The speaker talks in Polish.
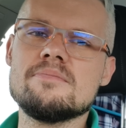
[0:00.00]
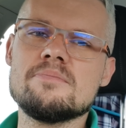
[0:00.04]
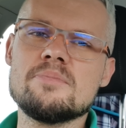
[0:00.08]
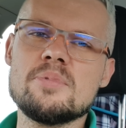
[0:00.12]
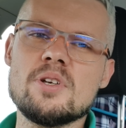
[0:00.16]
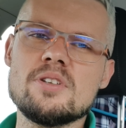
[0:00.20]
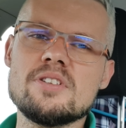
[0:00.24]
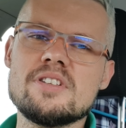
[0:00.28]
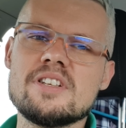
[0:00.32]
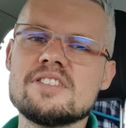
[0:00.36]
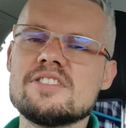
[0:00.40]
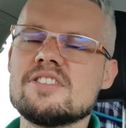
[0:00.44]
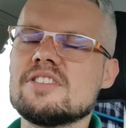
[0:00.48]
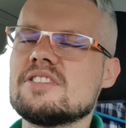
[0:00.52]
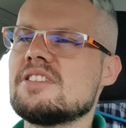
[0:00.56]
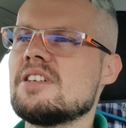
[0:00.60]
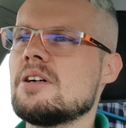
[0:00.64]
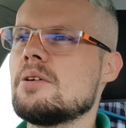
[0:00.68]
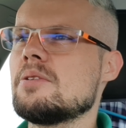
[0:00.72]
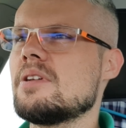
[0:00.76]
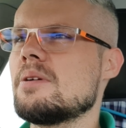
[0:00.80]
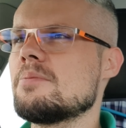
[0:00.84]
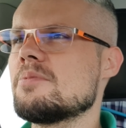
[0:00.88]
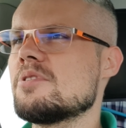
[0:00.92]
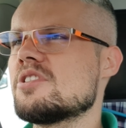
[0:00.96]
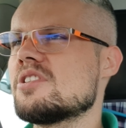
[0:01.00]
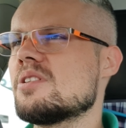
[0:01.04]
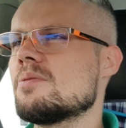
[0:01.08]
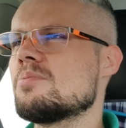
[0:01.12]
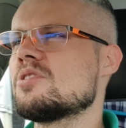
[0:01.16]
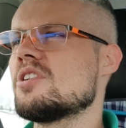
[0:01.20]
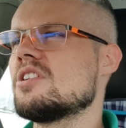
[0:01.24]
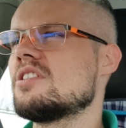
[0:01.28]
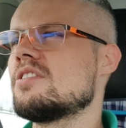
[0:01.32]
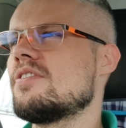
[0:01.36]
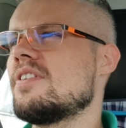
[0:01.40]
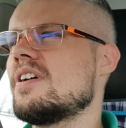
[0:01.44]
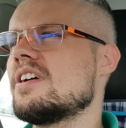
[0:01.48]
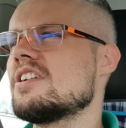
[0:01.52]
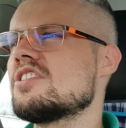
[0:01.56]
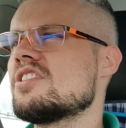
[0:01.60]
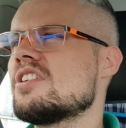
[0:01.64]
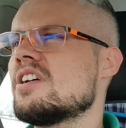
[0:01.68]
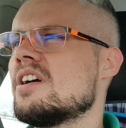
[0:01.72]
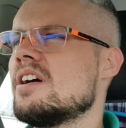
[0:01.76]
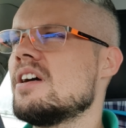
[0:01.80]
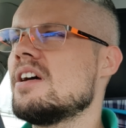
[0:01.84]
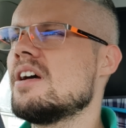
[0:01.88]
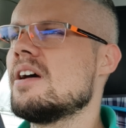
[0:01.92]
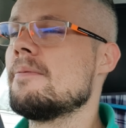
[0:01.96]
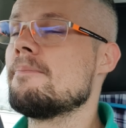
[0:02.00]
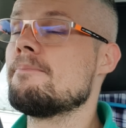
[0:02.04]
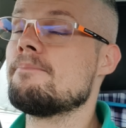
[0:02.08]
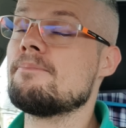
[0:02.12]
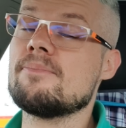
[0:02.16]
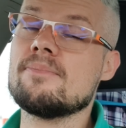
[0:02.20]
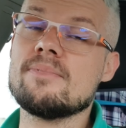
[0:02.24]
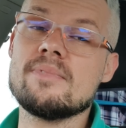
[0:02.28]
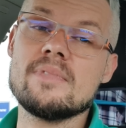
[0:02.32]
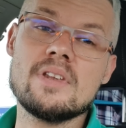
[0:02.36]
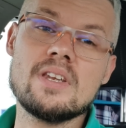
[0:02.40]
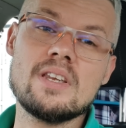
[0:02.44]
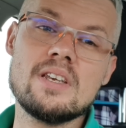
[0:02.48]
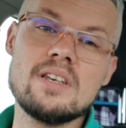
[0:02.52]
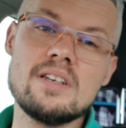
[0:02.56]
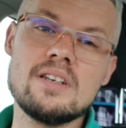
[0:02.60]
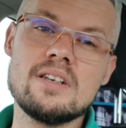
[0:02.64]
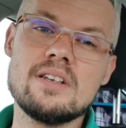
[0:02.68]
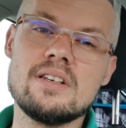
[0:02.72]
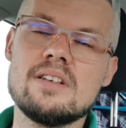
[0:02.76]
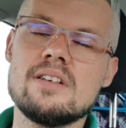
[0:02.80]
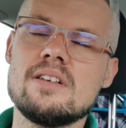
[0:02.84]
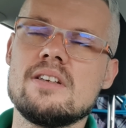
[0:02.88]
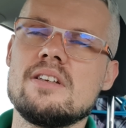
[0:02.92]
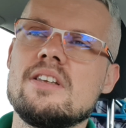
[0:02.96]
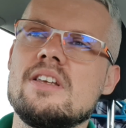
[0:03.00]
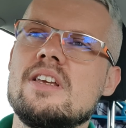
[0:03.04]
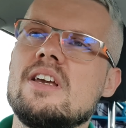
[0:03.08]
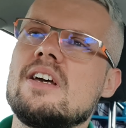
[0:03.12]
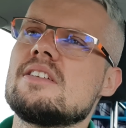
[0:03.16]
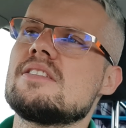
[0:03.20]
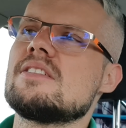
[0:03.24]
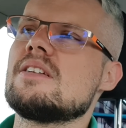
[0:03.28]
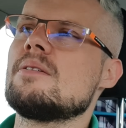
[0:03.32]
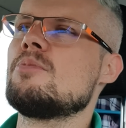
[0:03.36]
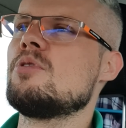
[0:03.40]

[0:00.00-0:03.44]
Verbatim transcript: piątek zostało nam jeszcze przetrwać. Mm, e, ja za